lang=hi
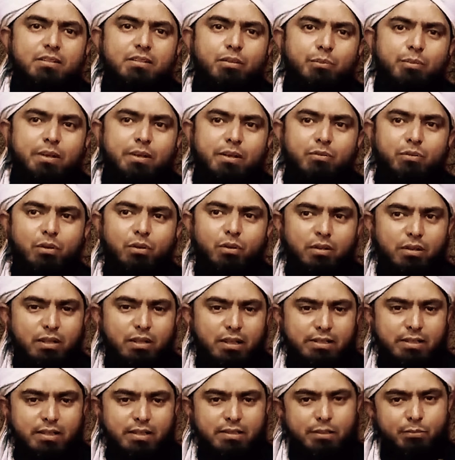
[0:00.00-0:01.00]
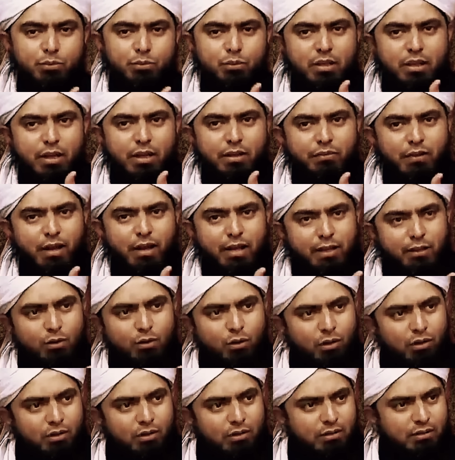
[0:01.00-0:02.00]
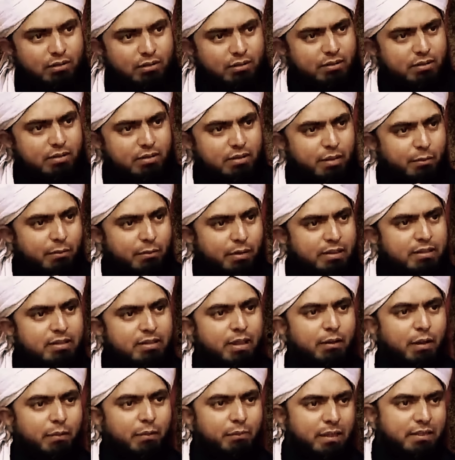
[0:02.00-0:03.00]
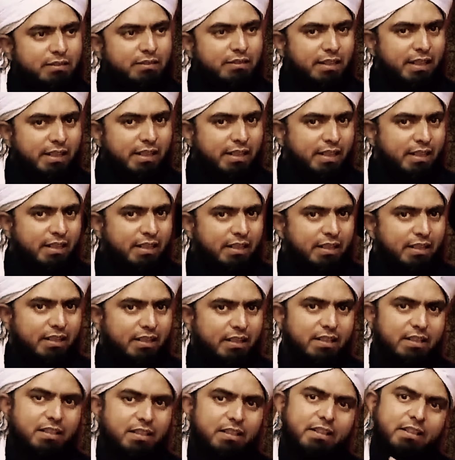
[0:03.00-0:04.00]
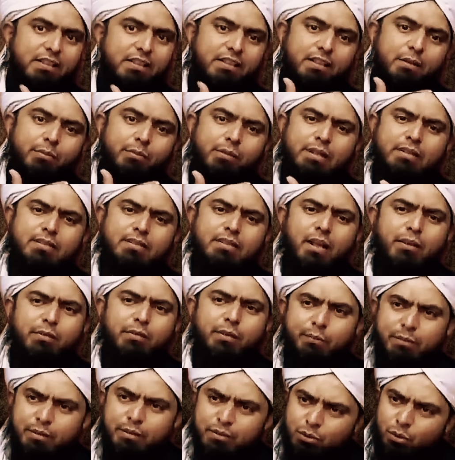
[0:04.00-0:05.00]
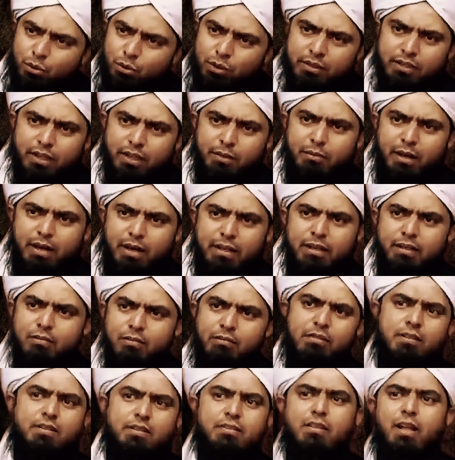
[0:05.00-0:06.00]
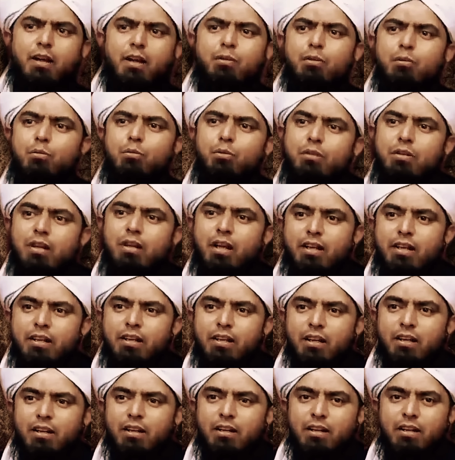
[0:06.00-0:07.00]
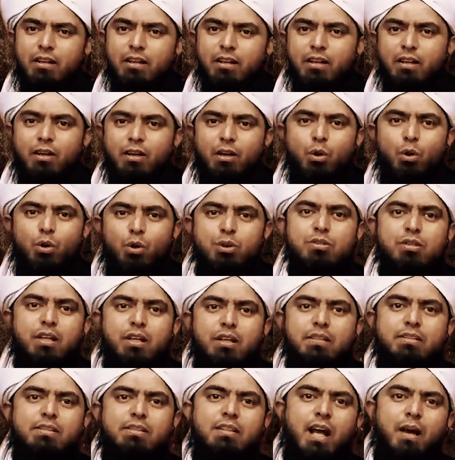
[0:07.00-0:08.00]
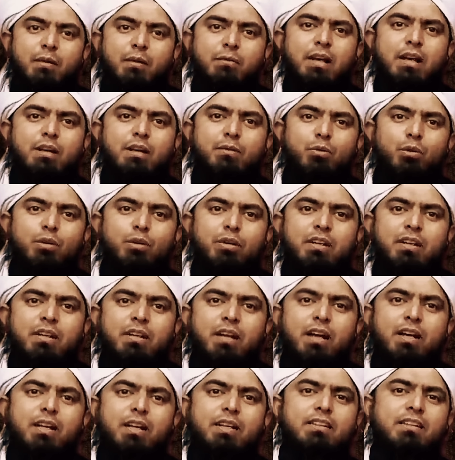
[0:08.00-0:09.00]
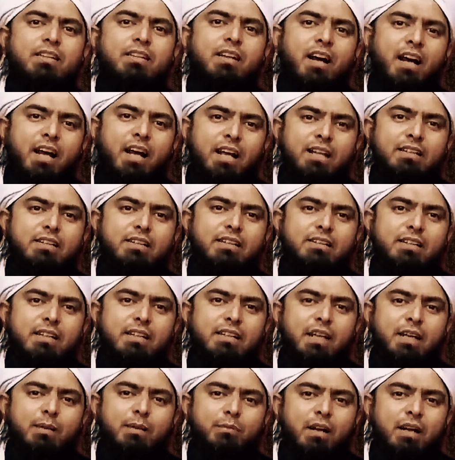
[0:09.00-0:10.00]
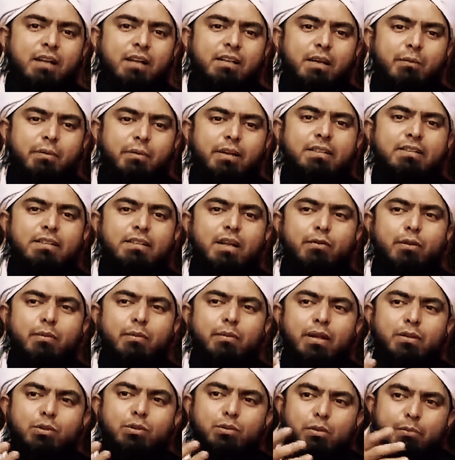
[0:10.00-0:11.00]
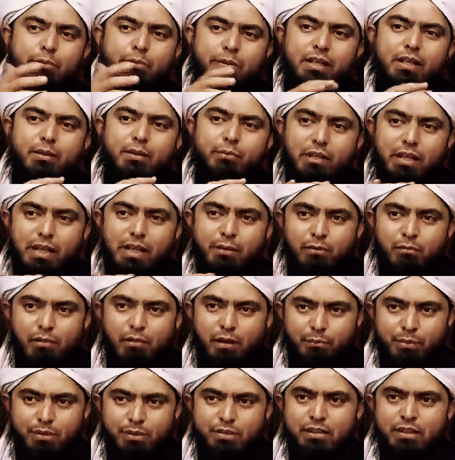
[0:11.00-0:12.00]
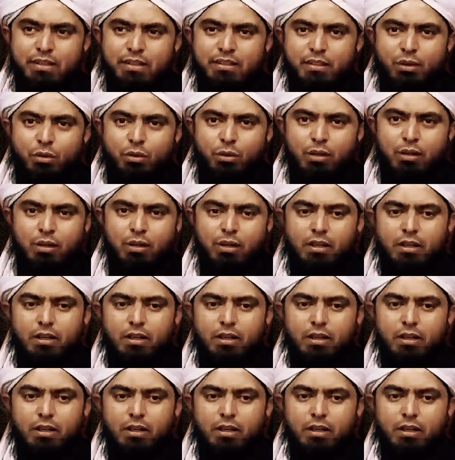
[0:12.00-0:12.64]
तो फिर वो हज़रत अबूज़र गफारी को नबी इस्लाम के पास ले गए नबी इस्लाम के पास थोड़ी देर बैठे उन्होंने इस्लाम कबूल कर लिया और सर इस्लाम क्या कबूल किया इतना अला दर्जे का ईमान नबी इस्लाम फरमाया तुम अपने कबीले में वापस चले जाओ